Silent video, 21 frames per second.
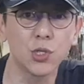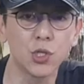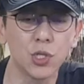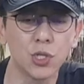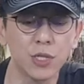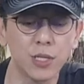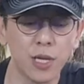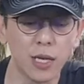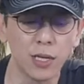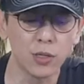
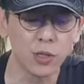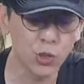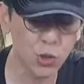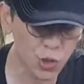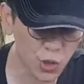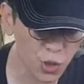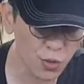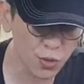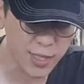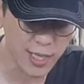支点，
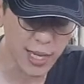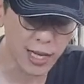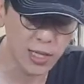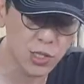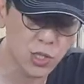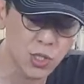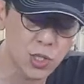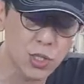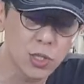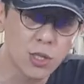就
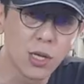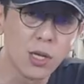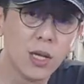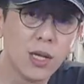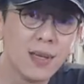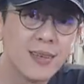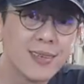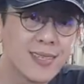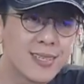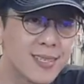像是
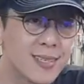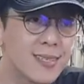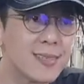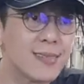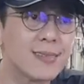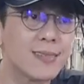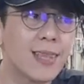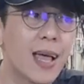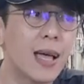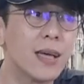
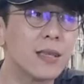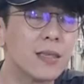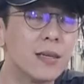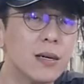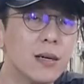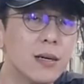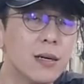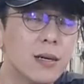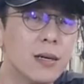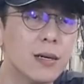四代
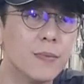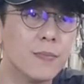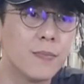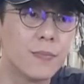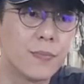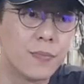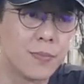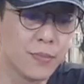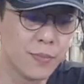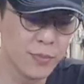的
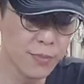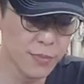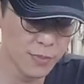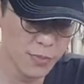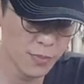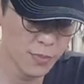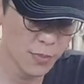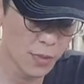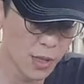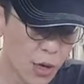
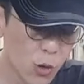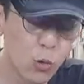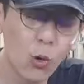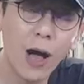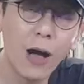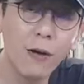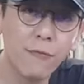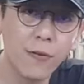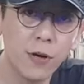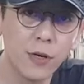
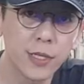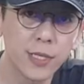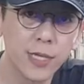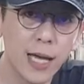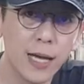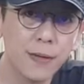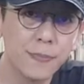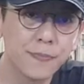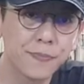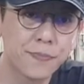Rav4 一
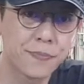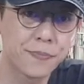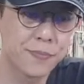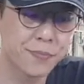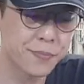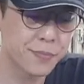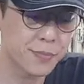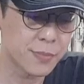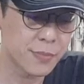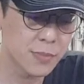样，
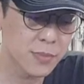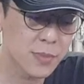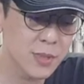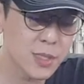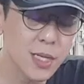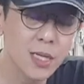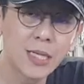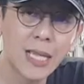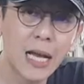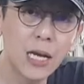
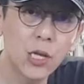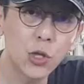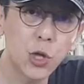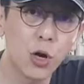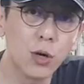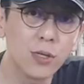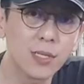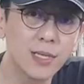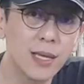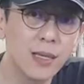它的
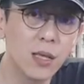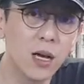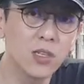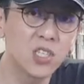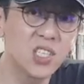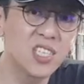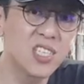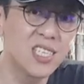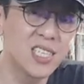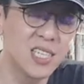筒身哈
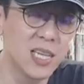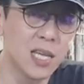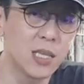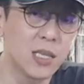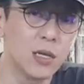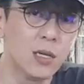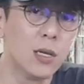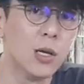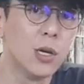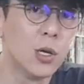是斜
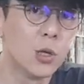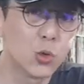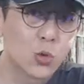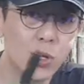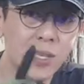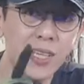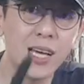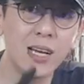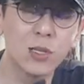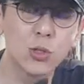的，
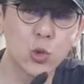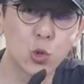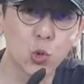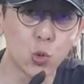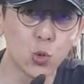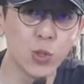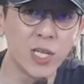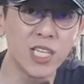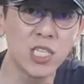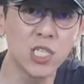所以它的
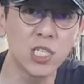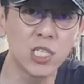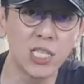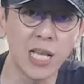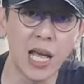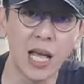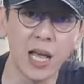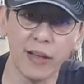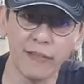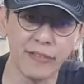阻尼子
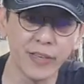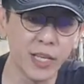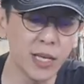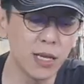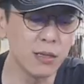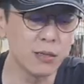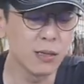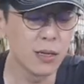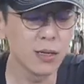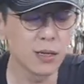啊很
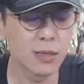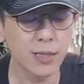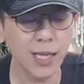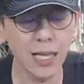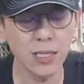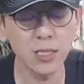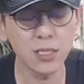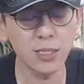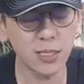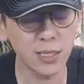硬。
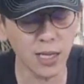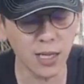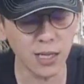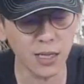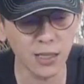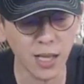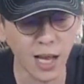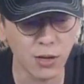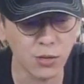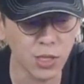但是这
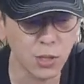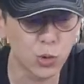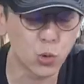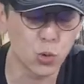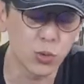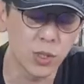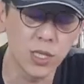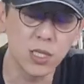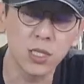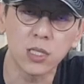一套的
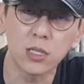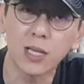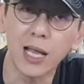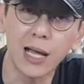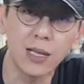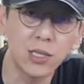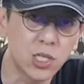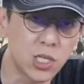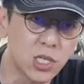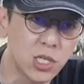阻尼子，
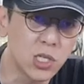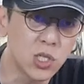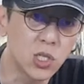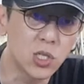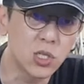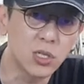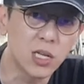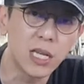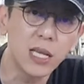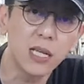它其
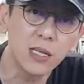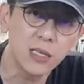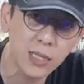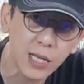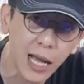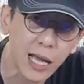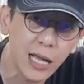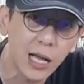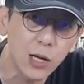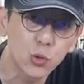实应
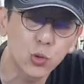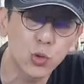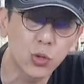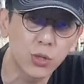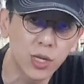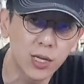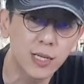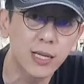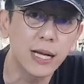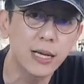该要
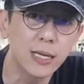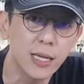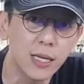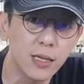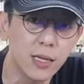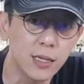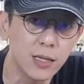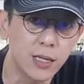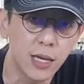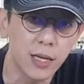做的更
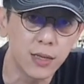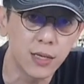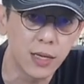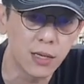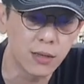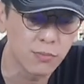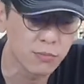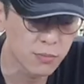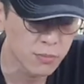硬一点点。